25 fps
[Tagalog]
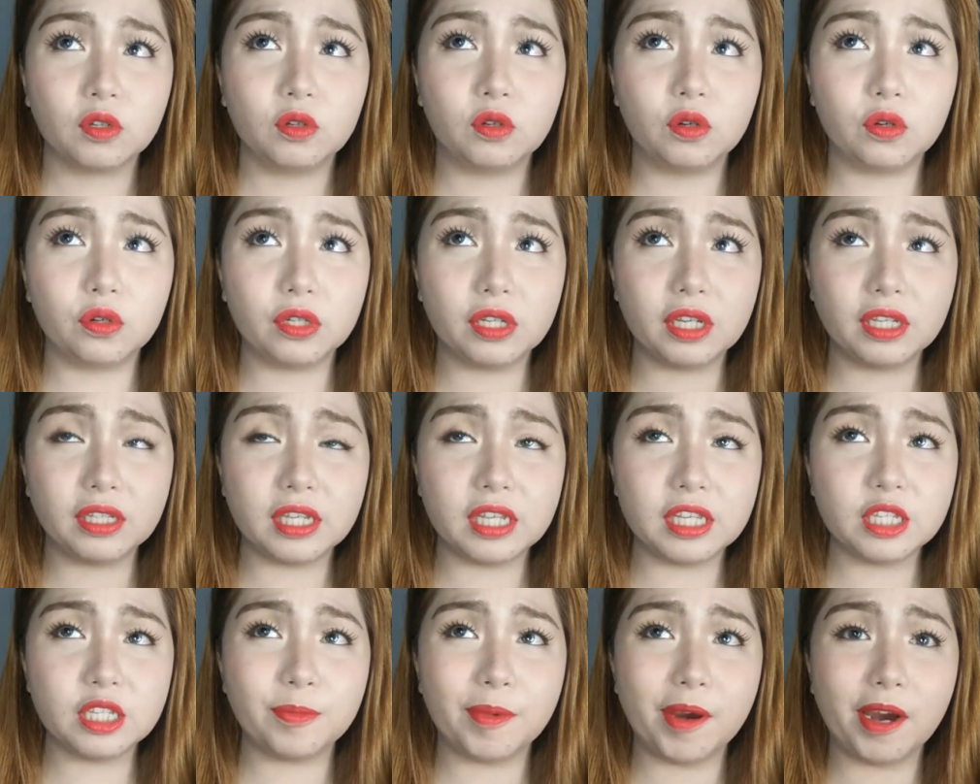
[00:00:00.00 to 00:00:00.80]

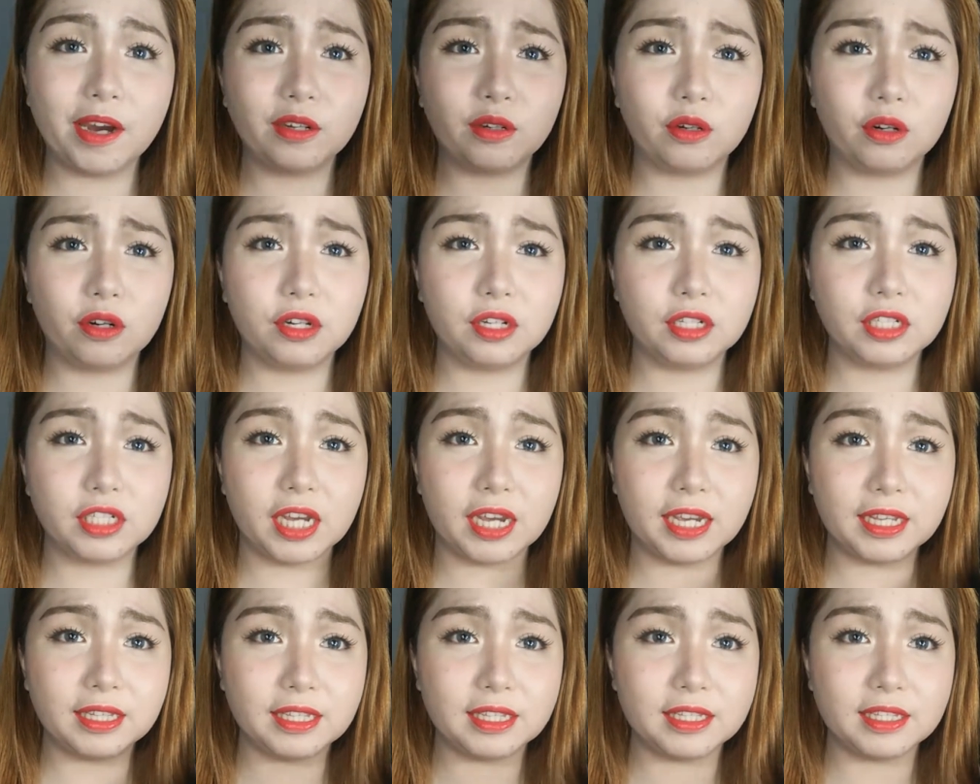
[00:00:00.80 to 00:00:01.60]
Korean-inspired or
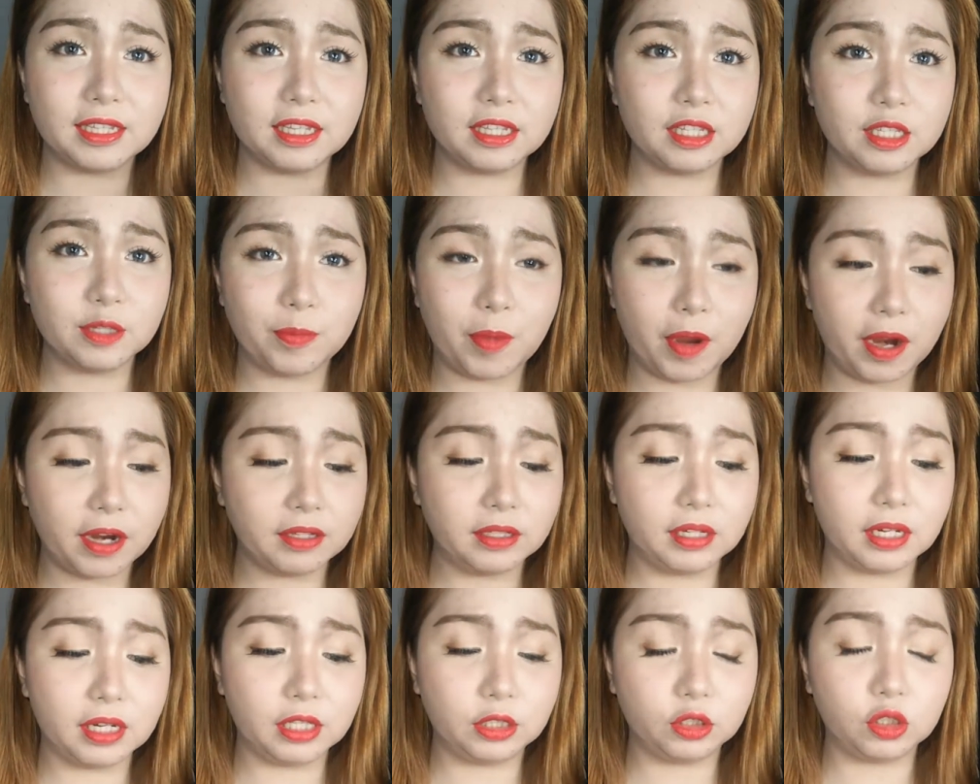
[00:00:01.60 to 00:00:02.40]

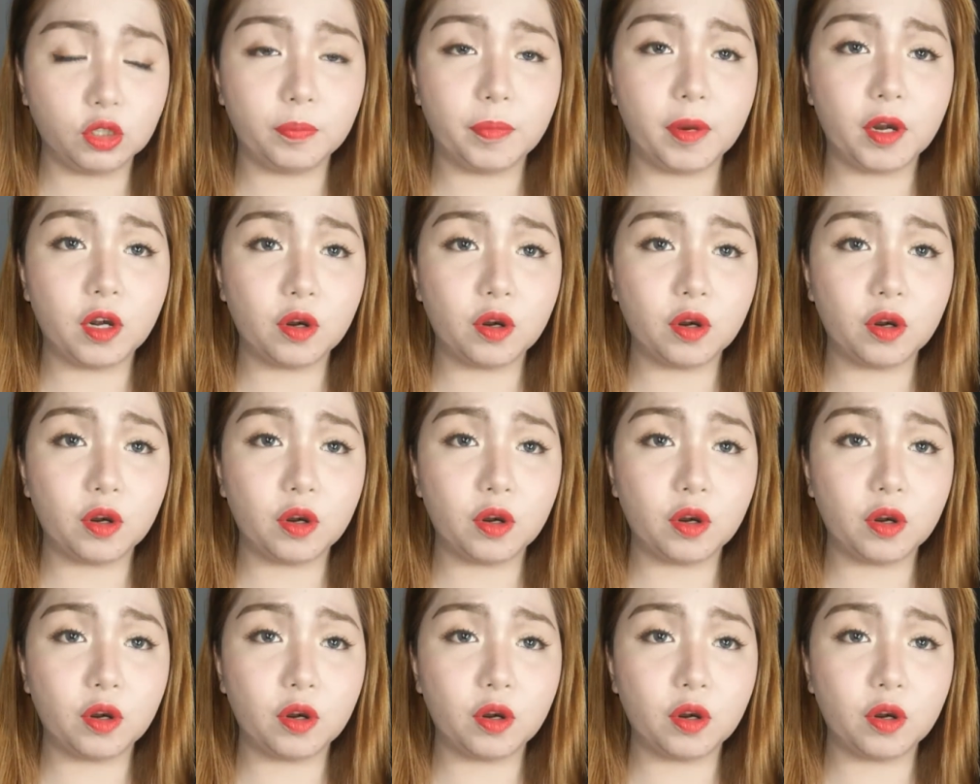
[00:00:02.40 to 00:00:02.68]
Chinese-inspired na rin to,